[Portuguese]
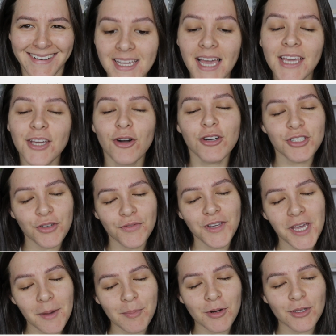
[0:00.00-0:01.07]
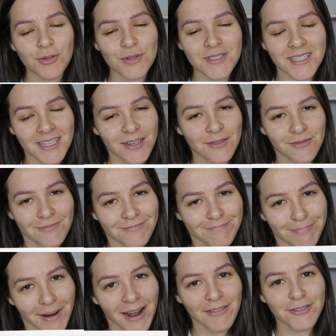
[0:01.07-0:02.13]
E aí hoje eu vim reproduzir
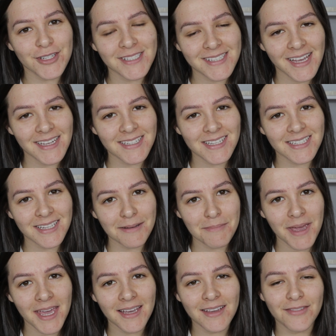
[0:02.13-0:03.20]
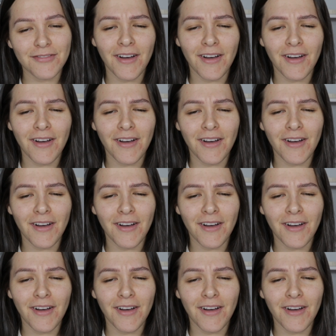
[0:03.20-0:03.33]
pra vocês essa make,